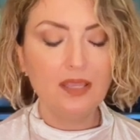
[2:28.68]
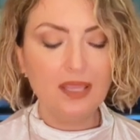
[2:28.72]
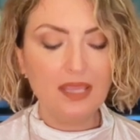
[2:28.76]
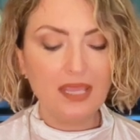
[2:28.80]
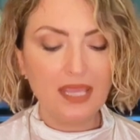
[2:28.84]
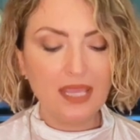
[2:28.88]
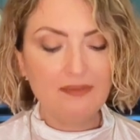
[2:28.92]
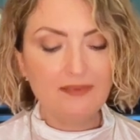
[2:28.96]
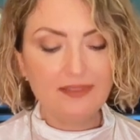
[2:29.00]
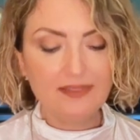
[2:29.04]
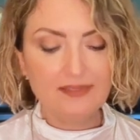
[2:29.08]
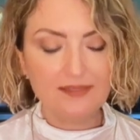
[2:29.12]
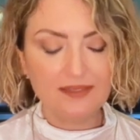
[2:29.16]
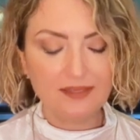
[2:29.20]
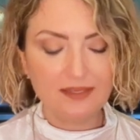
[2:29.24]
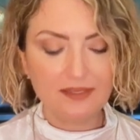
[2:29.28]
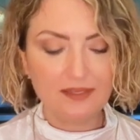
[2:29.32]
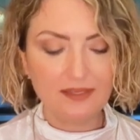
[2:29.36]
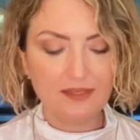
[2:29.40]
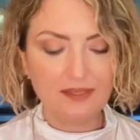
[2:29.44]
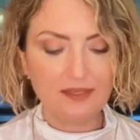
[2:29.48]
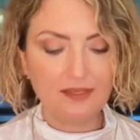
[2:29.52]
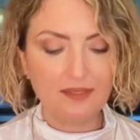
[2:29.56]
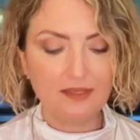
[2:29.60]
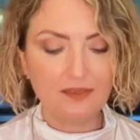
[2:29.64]
Evet
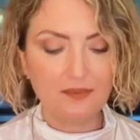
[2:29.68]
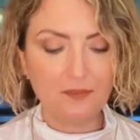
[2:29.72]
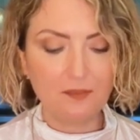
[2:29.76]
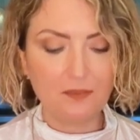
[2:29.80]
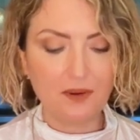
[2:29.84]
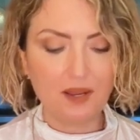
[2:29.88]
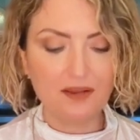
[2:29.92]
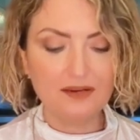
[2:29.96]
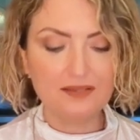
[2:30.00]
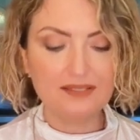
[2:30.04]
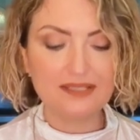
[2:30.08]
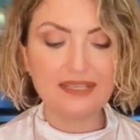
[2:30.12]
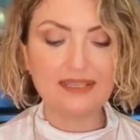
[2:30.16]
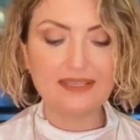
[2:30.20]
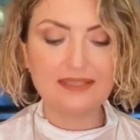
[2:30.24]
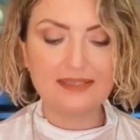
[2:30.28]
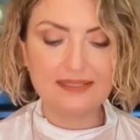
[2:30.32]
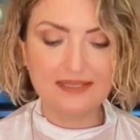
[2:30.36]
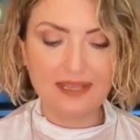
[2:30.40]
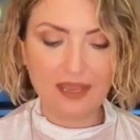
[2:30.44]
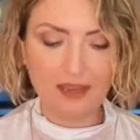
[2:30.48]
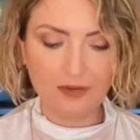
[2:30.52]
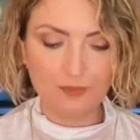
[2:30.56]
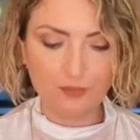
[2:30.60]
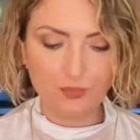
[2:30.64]
e, Mars
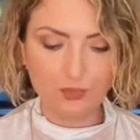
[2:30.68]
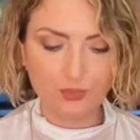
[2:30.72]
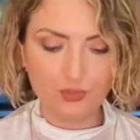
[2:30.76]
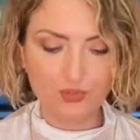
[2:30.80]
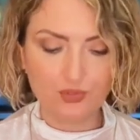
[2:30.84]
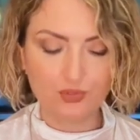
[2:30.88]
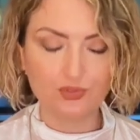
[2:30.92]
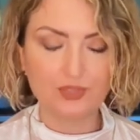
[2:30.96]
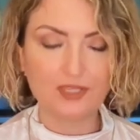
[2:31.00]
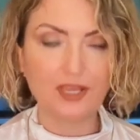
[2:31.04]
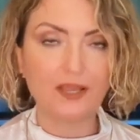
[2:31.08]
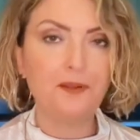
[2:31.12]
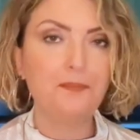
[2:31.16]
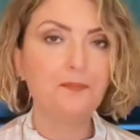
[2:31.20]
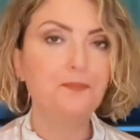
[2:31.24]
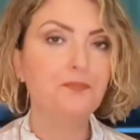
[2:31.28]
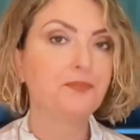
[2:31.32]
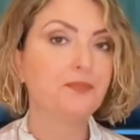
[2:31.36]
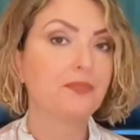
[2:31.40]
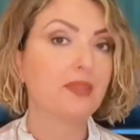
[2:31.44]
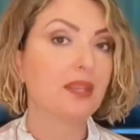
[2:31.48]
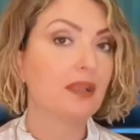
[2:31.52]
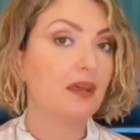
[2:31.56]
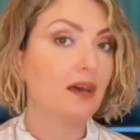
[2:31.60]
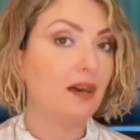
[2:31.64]
ikizler burcunda
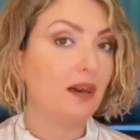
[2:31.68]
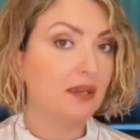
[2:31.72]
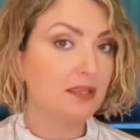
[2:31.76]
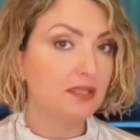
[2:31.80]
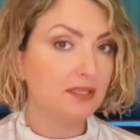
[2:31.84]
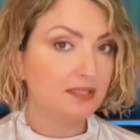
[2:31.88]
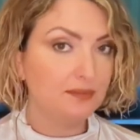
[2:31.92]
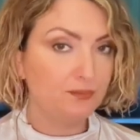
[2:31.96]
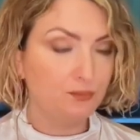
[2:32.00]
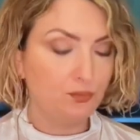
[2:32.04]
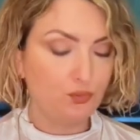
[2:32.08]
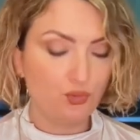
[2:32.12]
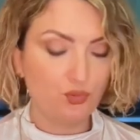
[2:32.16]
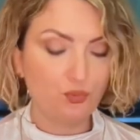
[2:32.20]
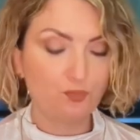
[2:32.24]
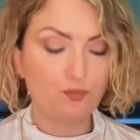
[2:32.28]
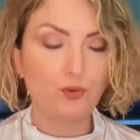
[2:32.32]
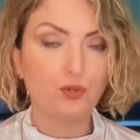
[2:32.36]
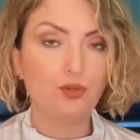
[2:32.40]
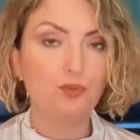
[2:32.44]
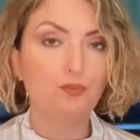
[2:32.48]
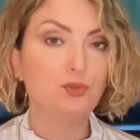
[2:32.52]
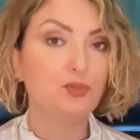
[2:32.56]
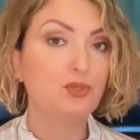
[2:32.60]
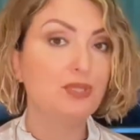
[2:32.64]
ayın büyük
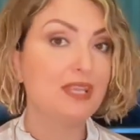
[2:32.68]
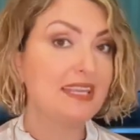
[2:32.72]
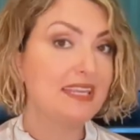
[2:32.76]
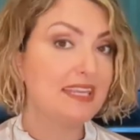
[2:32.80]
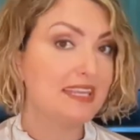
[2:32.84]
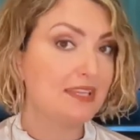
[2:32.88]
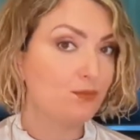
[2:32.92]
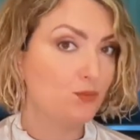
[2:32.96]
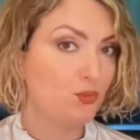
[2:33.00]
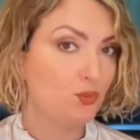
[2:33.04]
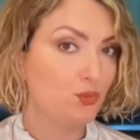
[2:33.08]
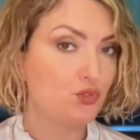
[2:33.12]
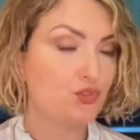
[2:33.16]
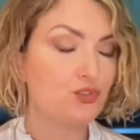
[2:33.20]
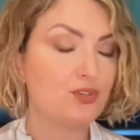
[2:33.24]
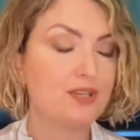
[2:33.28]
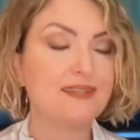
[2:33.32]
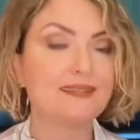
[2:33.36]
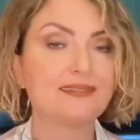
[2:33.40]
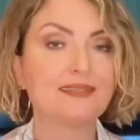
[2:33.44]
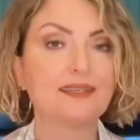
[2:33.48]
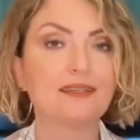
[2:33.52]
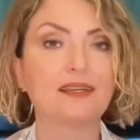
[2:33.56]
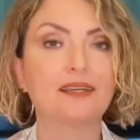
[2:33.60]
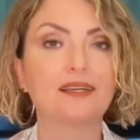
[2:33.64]
bölümünde 23
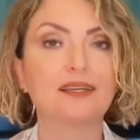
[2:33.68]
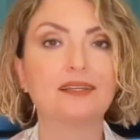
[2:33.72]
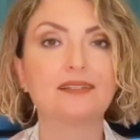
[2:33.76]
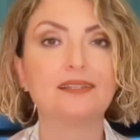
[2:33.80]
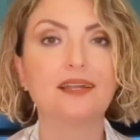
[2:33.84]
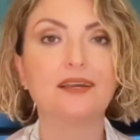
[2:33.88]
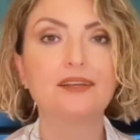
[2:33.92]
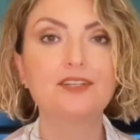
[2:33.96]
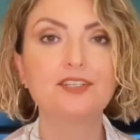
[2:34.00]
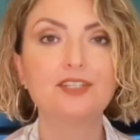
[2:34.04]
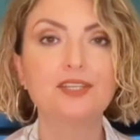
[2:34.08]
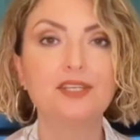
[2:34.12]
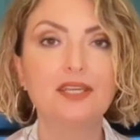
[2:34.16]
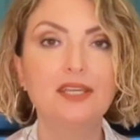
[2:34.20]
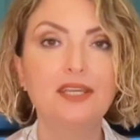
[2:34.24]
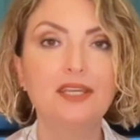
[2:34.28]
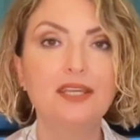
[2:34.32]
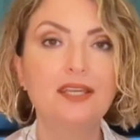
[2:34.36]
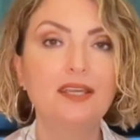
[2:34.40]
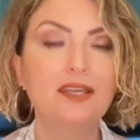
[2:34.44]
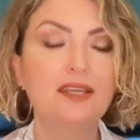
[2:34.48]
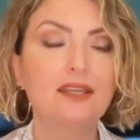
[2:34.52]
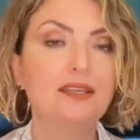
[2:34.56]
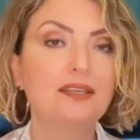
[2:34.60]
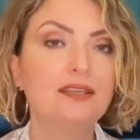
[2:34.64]
Nisan'a kadar
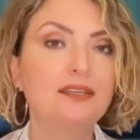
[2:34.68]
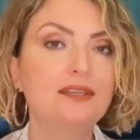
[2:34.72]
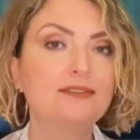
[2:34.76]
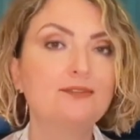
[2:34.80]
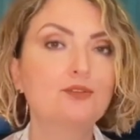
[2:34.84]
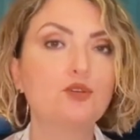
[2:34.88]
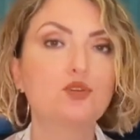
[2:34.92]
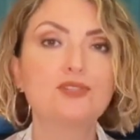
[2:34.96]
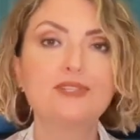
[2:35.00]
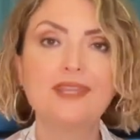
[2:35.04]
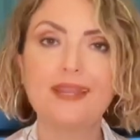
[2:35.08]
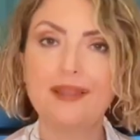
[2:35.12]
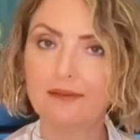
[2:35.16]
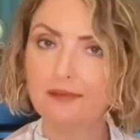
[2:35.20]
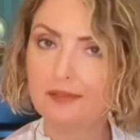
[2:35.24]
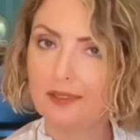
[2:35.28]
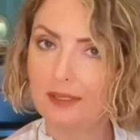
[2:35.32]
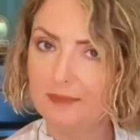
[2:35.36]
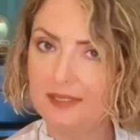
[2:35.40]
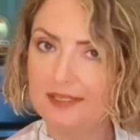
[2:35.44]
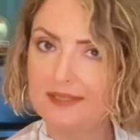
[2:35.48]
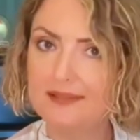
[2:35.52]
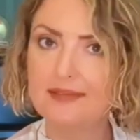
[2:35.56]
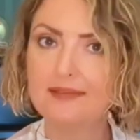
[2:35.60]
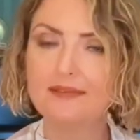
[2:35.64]
e, sosyal
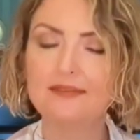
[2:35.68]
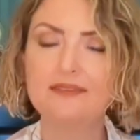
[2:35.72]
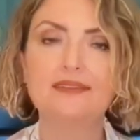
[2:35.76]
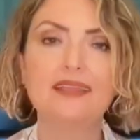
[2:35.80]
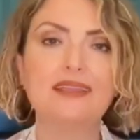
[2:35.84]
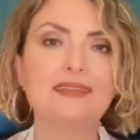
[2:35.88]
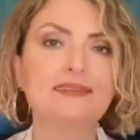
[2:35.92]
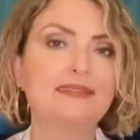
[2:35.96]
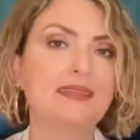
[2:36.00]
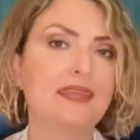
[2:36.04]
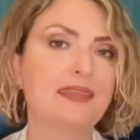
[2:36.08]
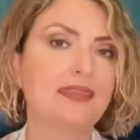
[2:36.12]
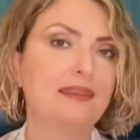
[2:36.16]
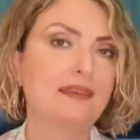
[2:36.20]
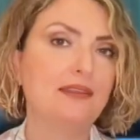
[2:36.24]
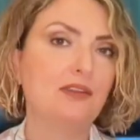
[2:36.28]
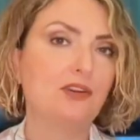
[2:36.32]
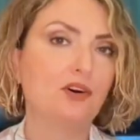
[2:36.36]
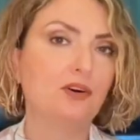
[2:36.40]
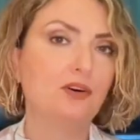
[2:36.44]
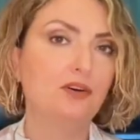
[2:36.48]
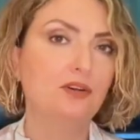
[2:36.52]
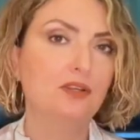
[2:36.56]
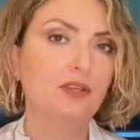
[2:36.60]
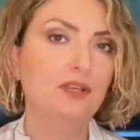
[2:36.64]
anlamda sizi
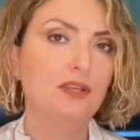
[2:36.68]
destekliyor.